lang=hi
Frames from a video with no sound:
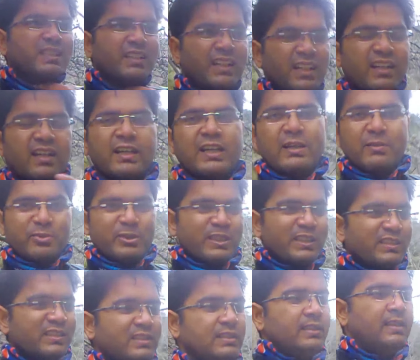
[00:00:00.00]
गला ख़राब हो रहा
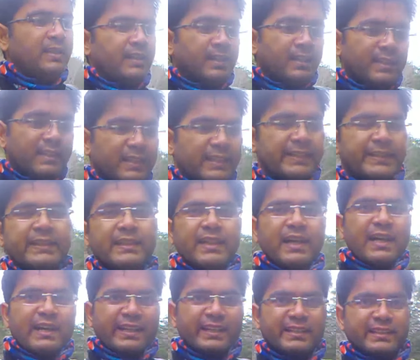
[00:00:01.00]
है लेकिन
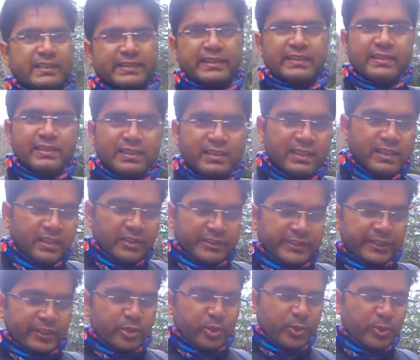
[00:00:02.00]
अगर
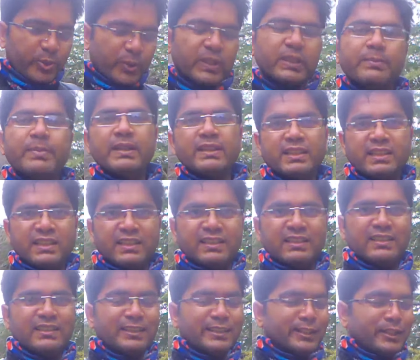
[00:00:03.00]
ये दोनों ही बंद हैं
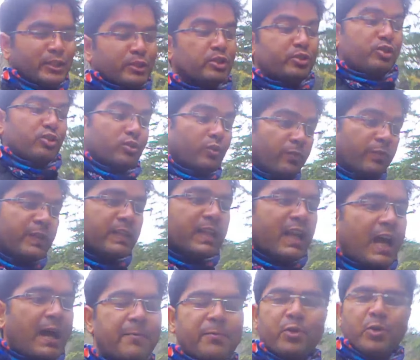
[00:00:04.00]
तो फिर
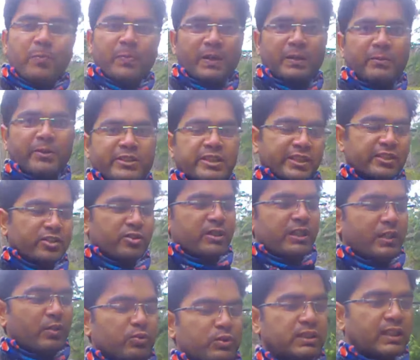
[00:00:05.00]
आपको परमिशन जो
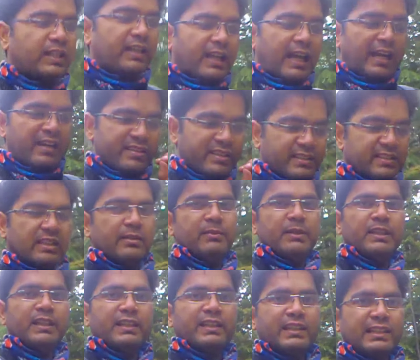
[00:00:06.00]
है उत्तर काशी से
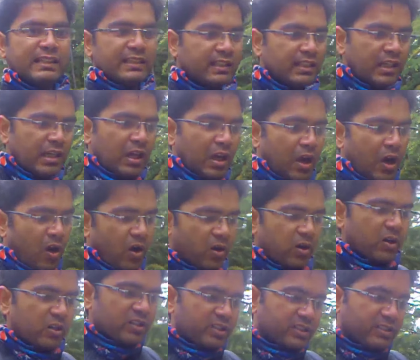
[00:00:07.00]
मिलेगी
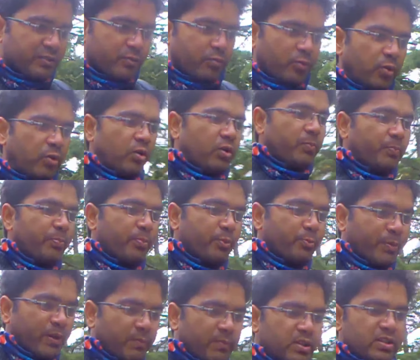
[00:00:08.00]
और वो
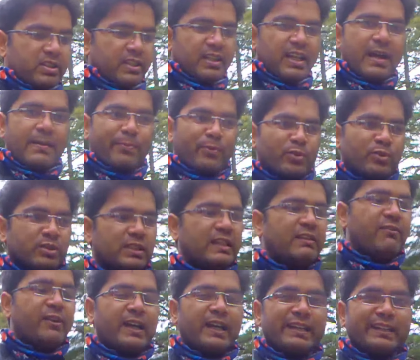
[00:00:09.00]
परमिशन आपको
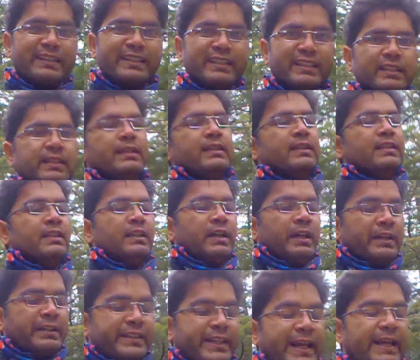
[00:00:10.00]
दिलवाएगी
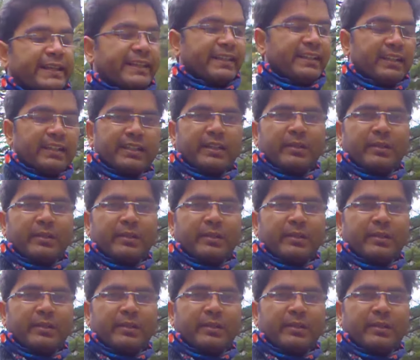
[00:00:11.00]
ट्रैकिंग